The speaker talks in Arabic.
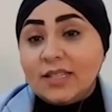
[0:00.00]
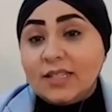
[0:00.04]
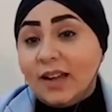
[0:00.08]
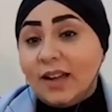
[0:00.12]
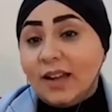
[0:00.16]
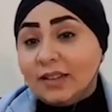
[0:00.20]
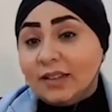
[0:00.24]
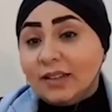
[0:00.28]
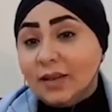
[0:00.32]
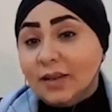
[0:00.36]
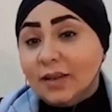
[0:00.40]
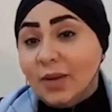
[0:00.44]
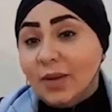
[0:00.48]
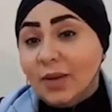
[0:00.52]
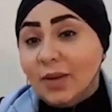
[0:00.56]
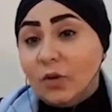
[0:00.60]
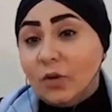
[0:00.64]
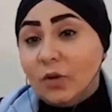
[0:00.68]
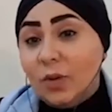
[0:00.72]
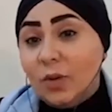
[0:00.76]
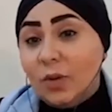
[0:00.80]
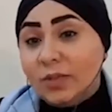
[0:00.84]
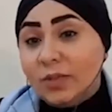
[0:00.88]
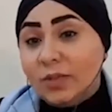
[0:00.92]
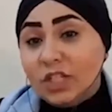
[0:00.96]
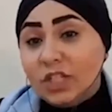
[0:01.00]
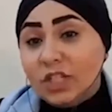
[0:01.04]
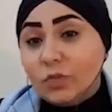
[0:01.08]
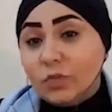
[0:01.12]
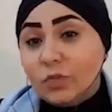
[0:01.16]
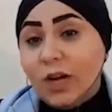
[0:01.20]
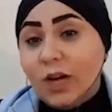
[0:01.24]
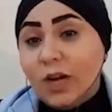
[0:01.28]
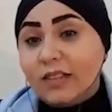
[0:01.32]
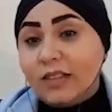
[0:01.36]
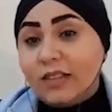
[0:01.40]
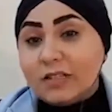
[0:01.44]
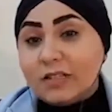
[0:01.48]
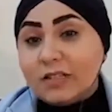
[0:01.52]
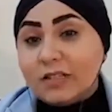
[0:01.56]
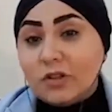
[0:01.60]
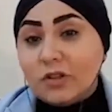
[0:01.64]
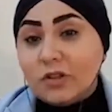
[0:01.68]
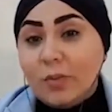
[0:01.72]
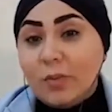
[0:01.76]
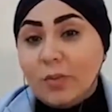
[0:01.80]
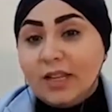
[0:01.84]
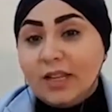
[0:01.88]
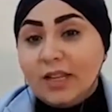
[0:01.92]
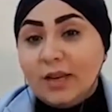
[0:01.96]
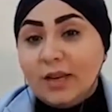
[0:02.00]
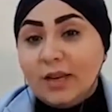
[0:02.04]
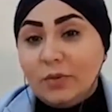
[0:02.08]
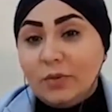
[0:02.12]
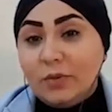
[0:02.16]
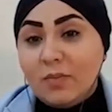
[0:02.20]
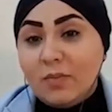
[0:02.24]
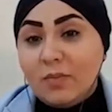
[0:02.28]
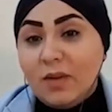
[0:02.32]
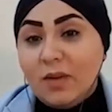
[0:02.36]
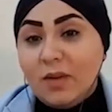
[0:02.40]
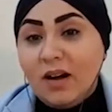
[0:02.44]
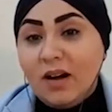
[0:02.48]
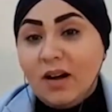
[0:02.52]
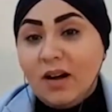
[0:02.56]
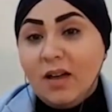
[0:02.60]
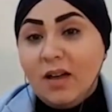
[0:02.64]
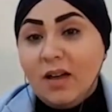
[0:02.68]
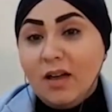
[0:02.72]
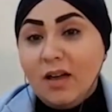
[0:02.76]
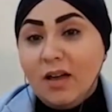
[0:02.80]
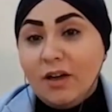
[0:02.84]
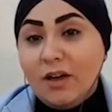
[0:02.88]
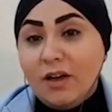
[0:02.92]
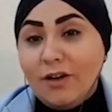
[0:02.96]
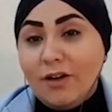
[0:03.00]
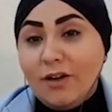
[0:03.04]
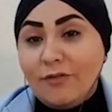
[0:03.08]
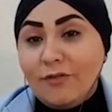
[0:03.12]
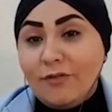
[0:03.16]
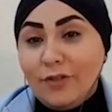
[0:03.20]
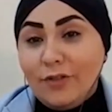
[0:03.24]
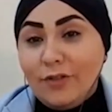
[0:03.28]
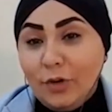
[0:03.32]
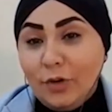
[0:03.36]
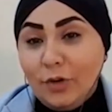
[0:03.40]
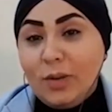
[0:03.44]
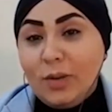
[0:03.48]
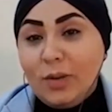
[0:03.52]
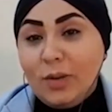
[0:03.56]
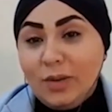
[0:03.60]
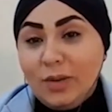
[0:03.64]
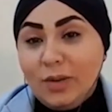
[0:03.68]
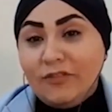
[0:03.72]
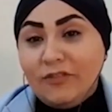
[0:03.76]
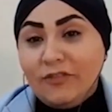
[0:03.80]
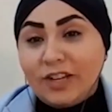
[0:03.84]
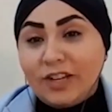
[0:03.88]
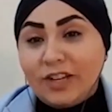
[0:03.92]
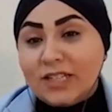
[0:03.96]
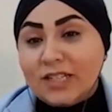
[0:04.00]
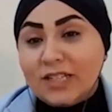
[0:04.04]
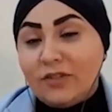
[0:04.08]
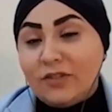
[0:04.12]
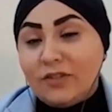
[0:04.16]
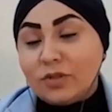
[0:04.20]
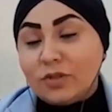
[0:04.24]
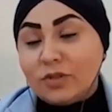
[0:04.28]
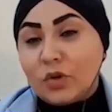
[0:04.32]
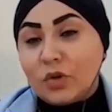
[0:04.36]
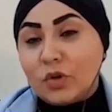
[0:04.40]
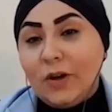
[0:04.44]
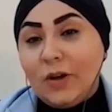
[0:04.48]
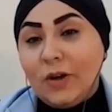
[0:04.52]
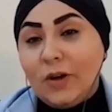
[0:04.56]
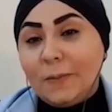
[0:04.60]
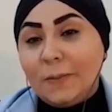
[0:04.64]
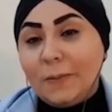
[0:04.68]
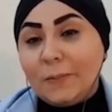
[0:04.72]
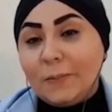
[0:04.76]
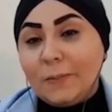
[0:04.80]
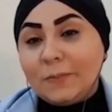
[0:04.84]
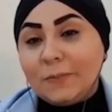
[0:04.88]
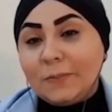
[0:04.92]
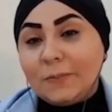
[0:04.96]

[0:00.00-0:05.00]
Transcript: انا كنظن بانه ما بديتيش بواحد لاصوم اللي هي مهمه آه في الاول ملي فكرتي في المشروع